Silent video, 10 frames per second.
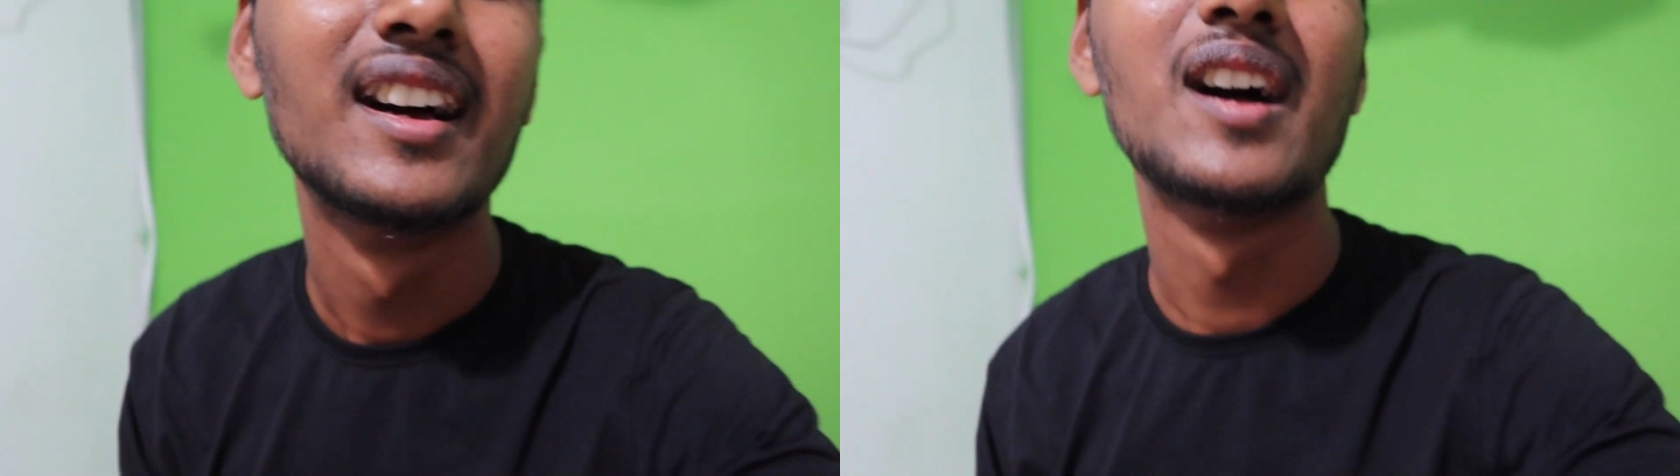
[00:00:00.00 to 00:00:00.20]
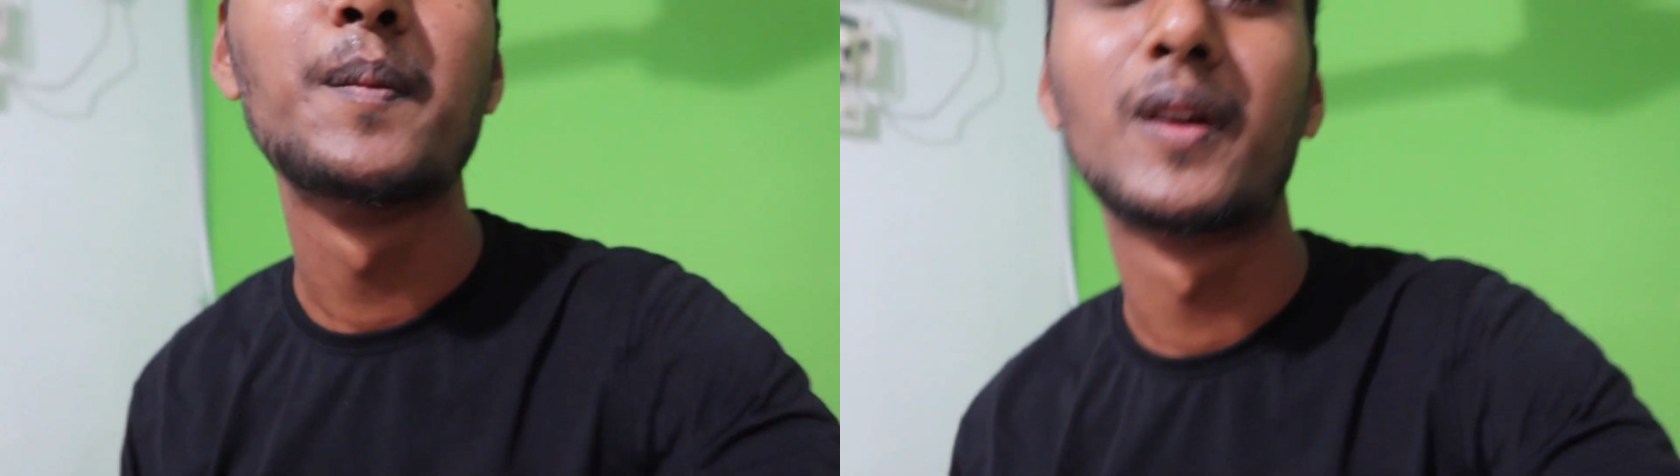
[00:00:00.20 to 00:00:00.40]

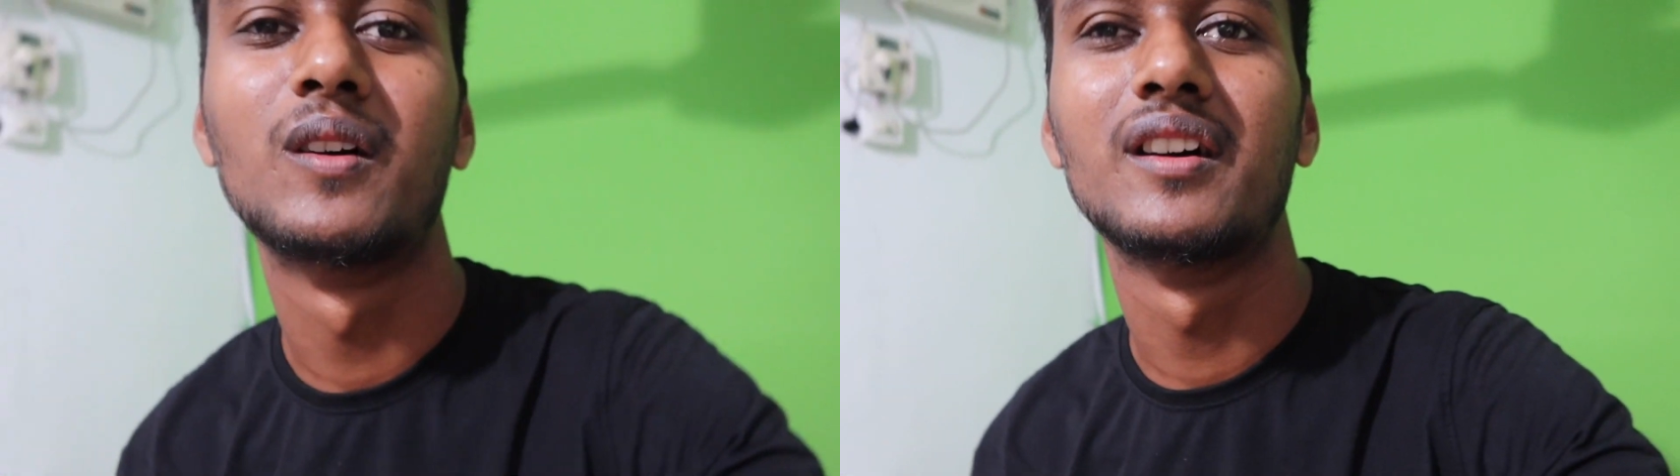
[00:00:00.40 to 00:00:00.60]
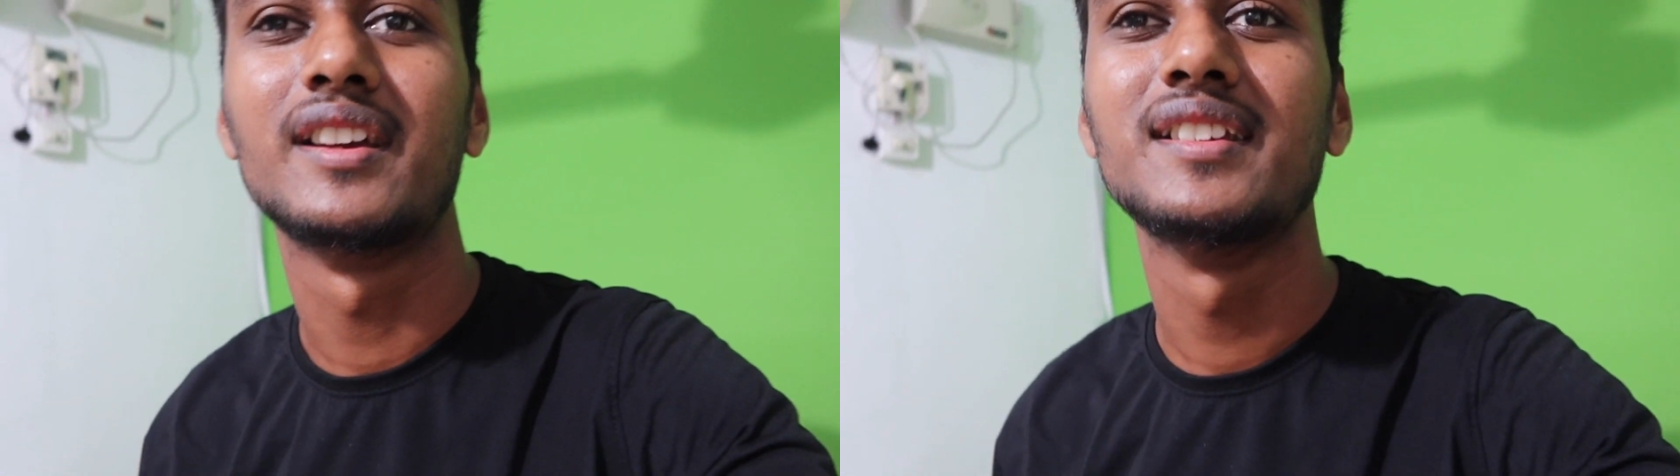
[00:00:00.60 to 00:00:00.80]

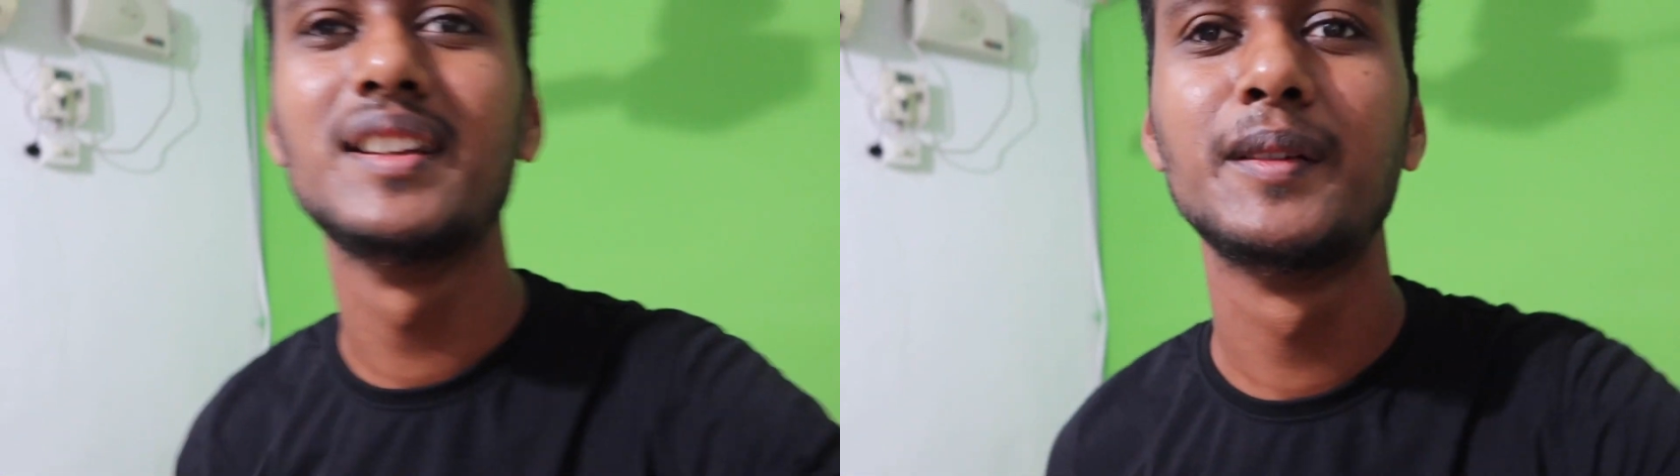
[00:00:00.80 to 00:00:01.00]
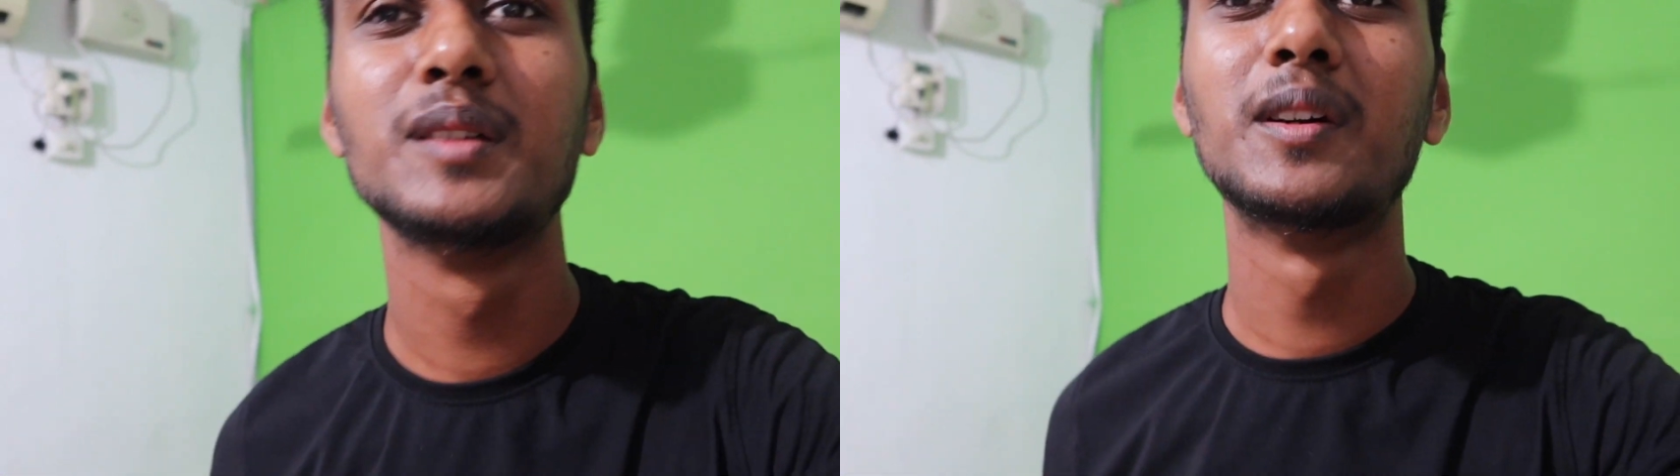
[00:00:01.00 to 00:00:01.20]
அப்புறம் இது
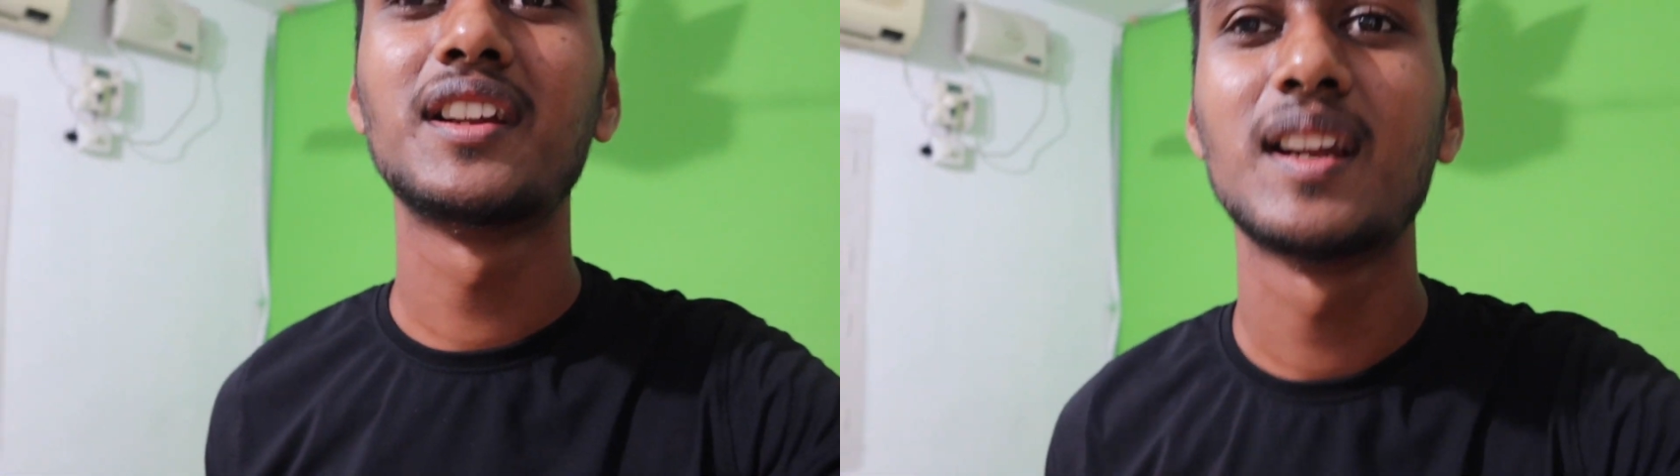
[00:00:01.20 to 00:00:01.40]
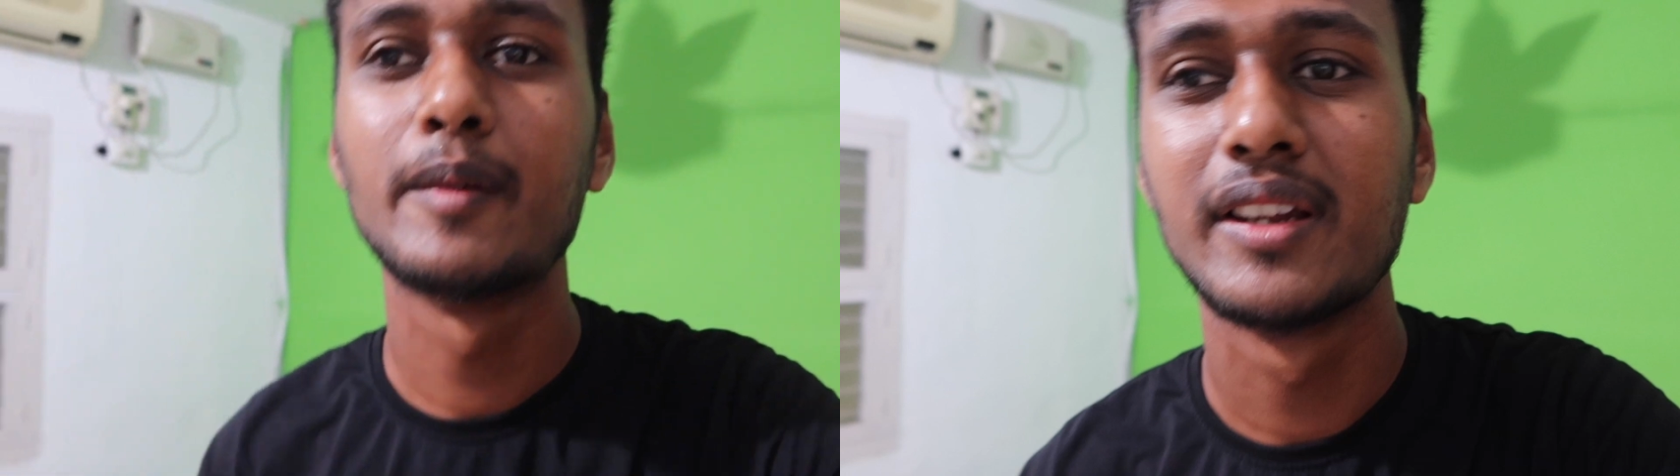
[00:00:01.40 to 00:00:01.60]
இது
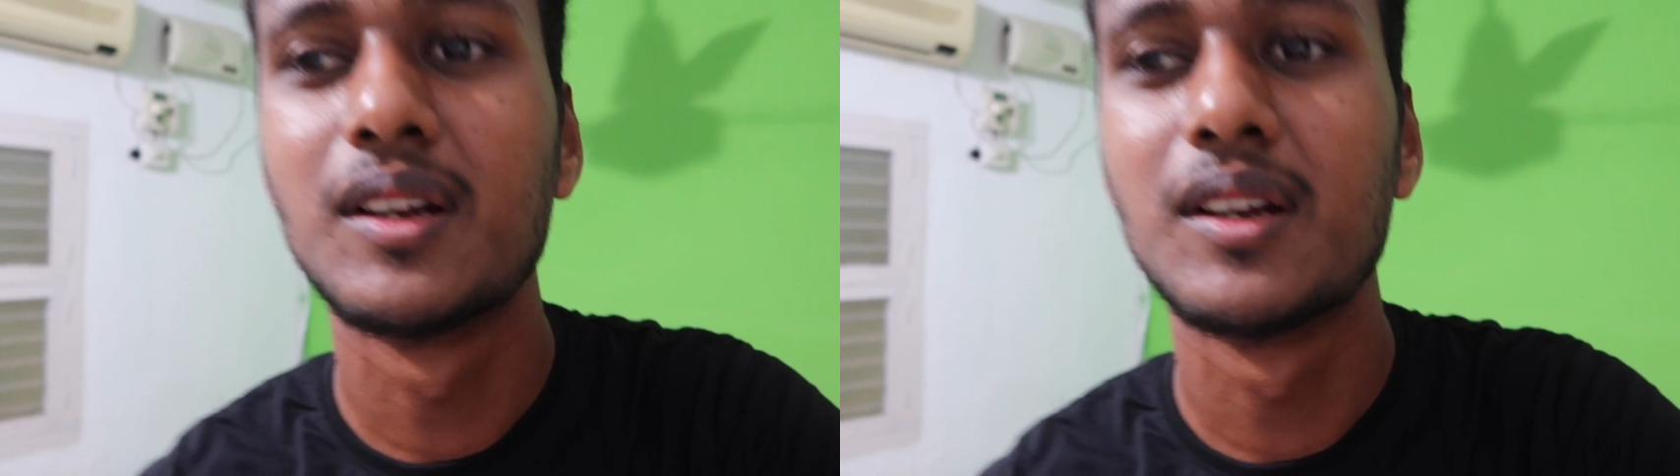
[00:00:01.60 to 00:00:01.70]
மட்டும் இல்லாமல்